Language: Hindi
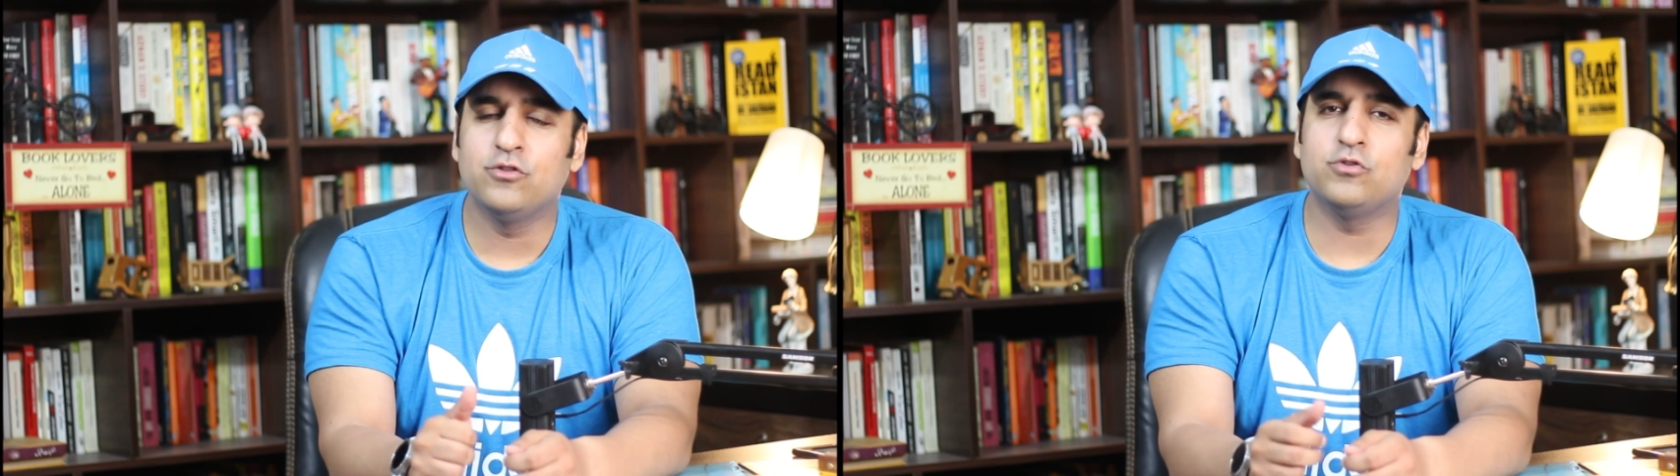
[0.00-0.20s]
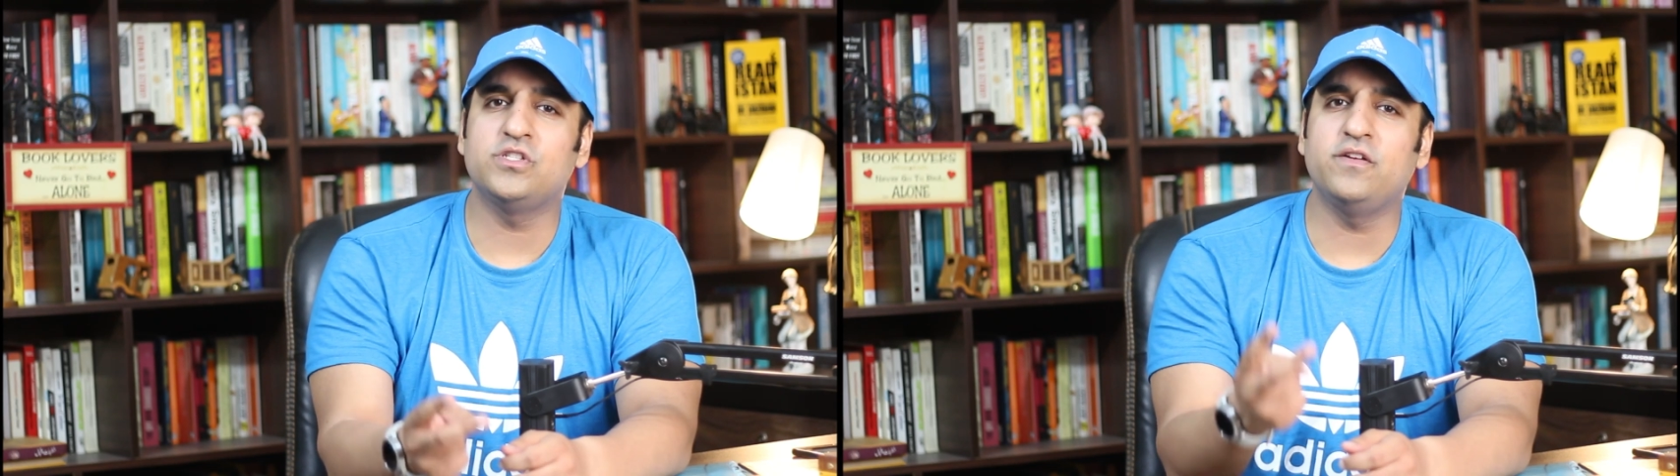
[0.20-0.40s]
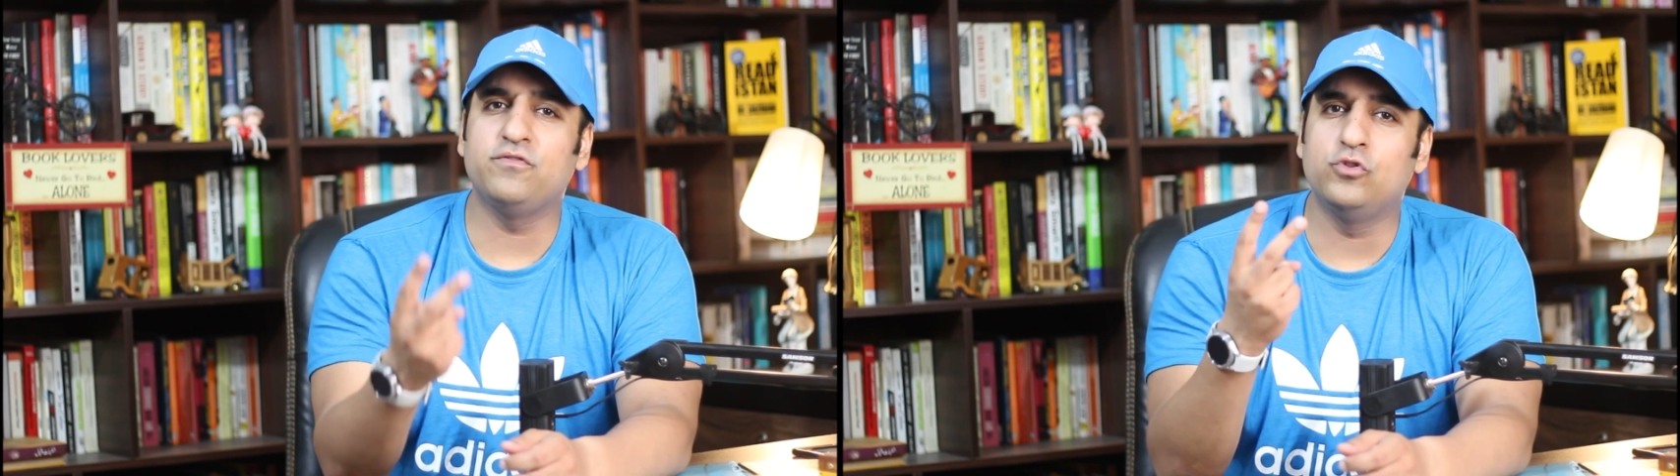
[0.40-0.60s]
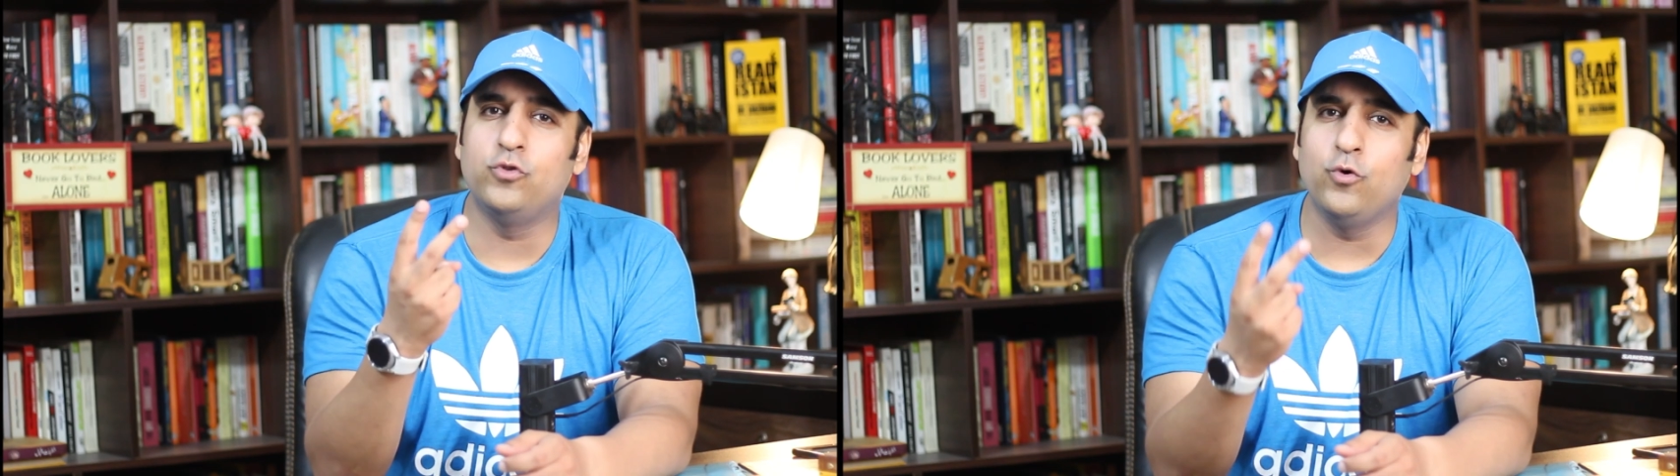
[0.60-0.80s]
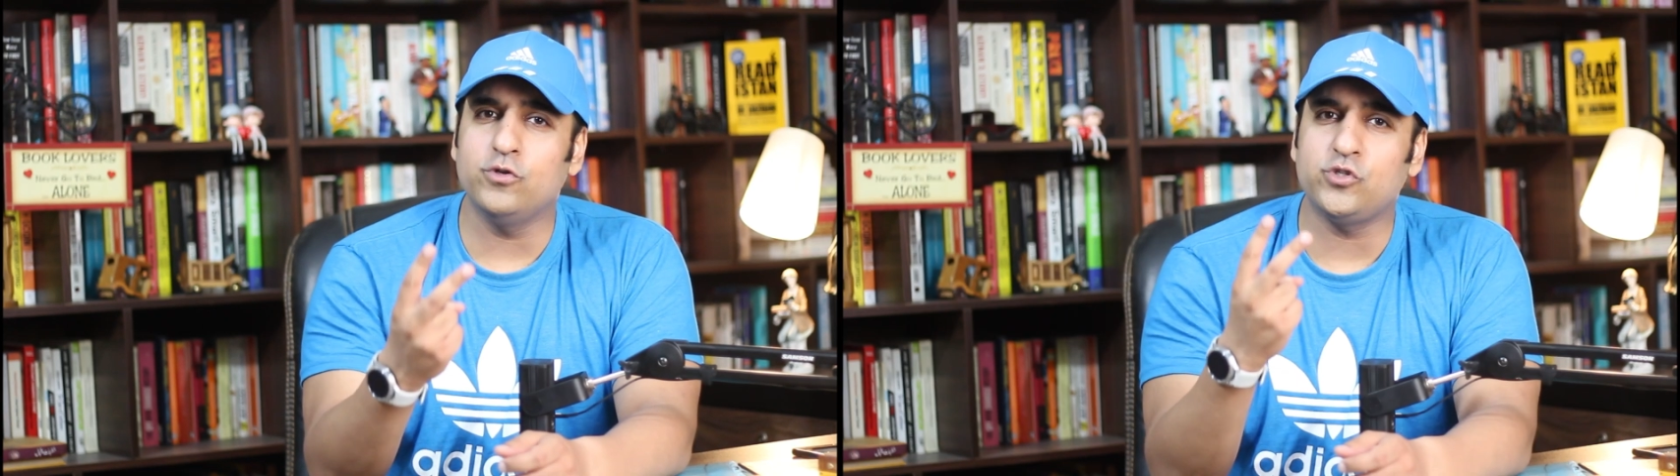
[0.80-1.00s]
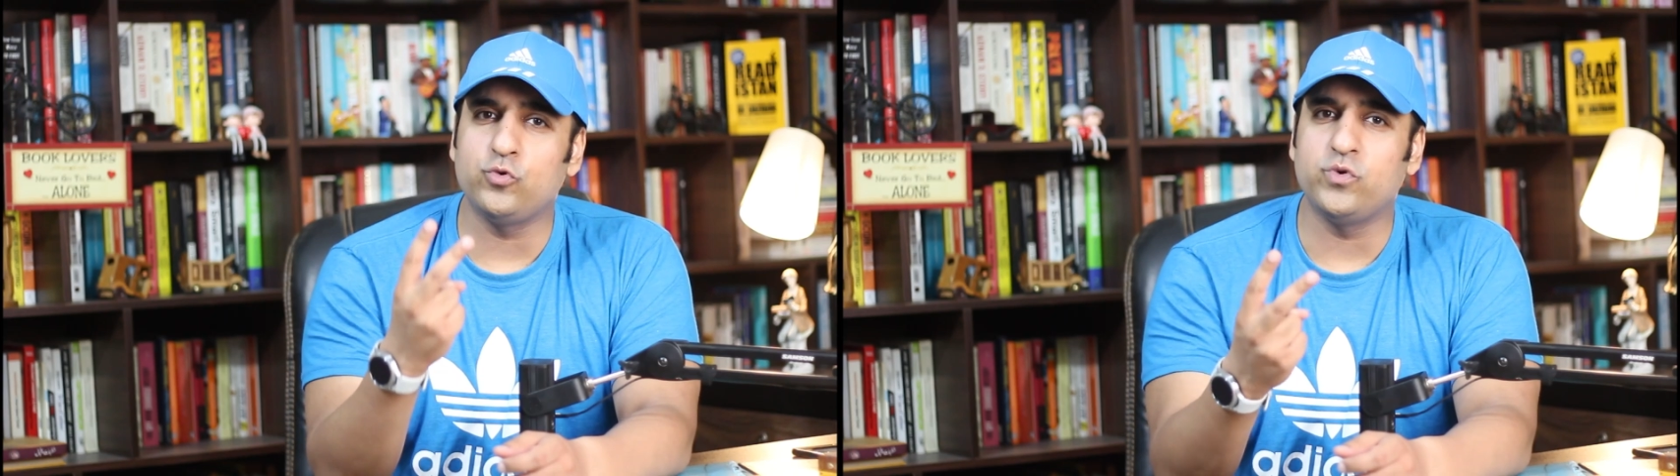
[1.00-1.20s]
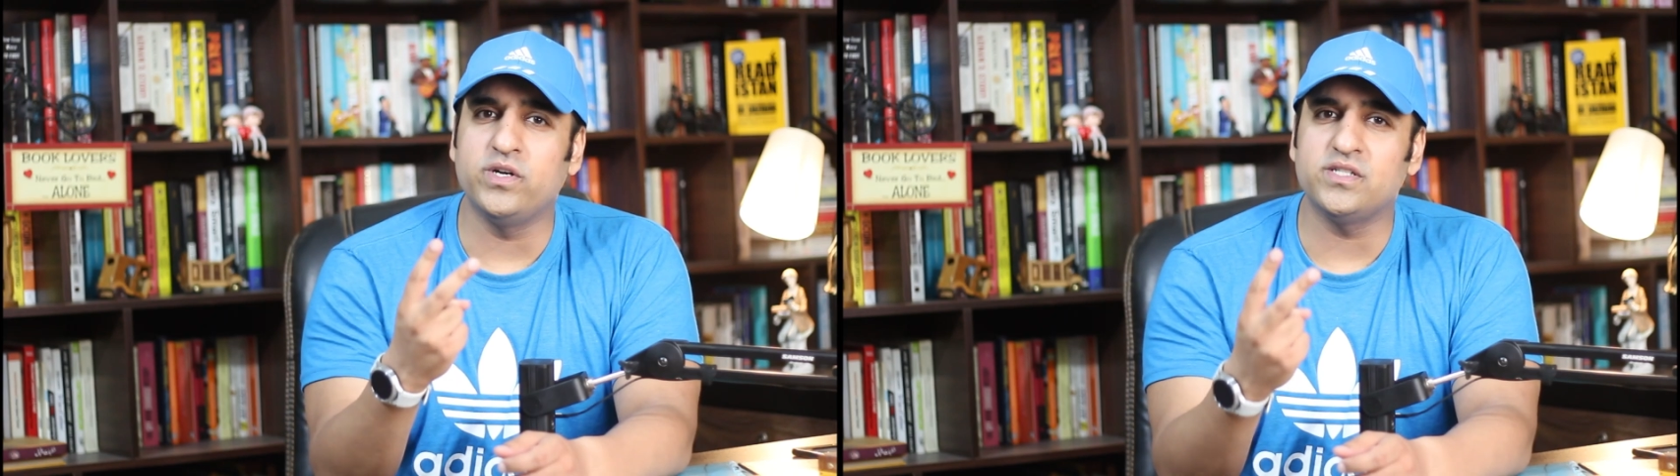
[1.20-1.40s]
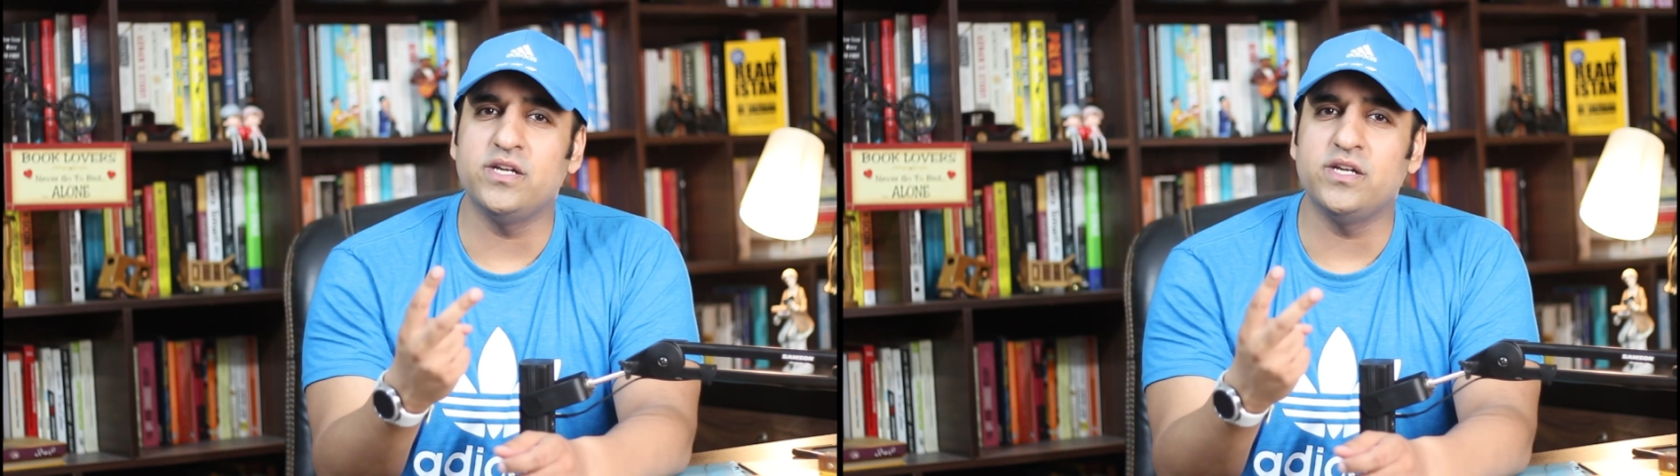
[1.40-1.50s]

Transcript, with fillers: तो सिर्फ दो स्टूडेंट्स